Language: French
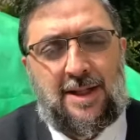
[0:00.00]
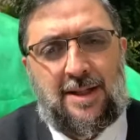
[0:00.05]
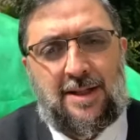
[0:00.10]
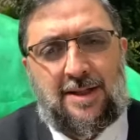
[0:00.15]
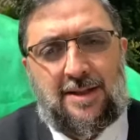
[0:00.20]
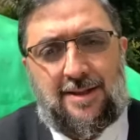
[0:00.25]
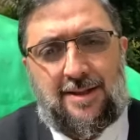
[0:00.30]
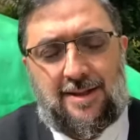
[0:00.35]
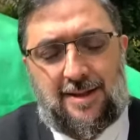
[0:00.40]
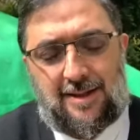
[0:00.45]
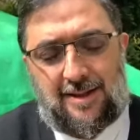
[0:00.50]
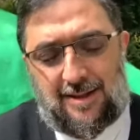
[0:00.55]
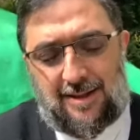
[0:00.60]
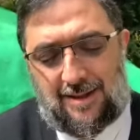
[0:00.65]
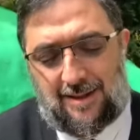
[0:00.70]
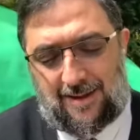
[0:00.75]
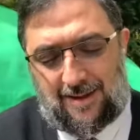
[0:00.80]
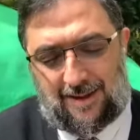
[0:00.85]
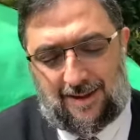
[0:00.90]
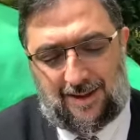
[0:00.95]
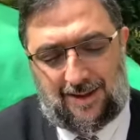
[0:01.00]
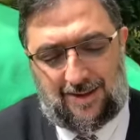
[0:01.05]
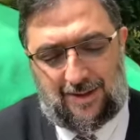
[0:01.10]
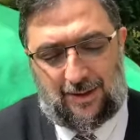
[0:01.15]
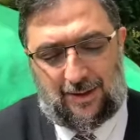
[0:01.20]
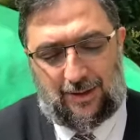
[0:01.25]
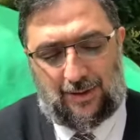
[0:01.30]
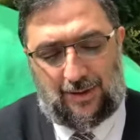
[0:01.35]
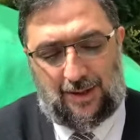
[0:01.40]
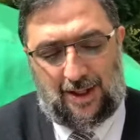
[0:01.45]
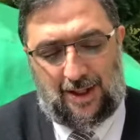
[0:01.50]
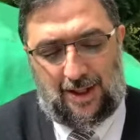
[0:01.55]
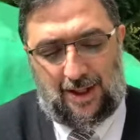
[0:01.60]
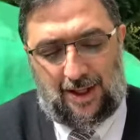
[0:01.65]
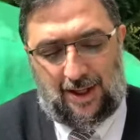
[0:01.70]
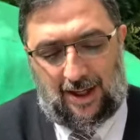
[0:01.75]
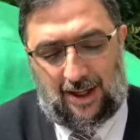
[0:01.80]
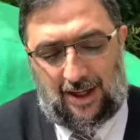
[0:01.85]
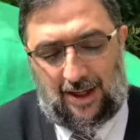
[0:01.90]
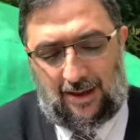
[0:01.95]
des, des, trésors.
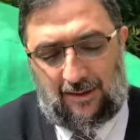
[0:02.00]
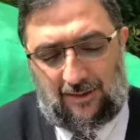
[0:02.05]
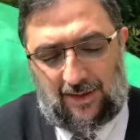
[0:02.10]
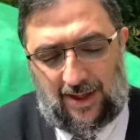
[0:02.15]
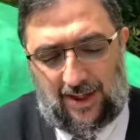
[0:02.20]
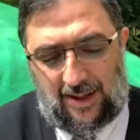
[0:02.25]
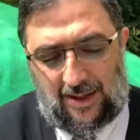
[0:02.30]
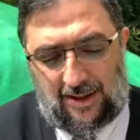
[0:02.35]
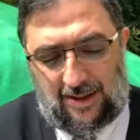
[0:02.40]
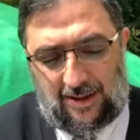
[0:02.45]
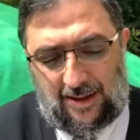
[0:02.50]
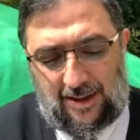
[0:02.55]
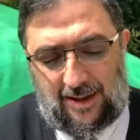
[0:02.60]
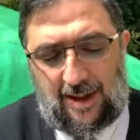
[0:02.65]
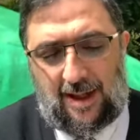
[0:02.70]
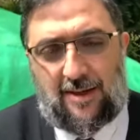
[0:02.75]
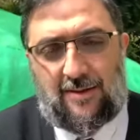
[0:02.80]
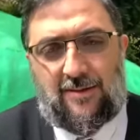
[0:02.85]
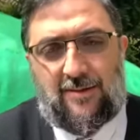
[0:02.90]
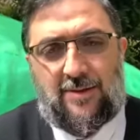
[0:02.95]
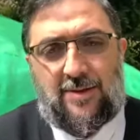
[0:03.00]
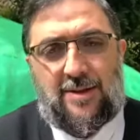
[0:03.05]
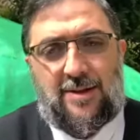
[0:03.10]
Hevel Nidaf,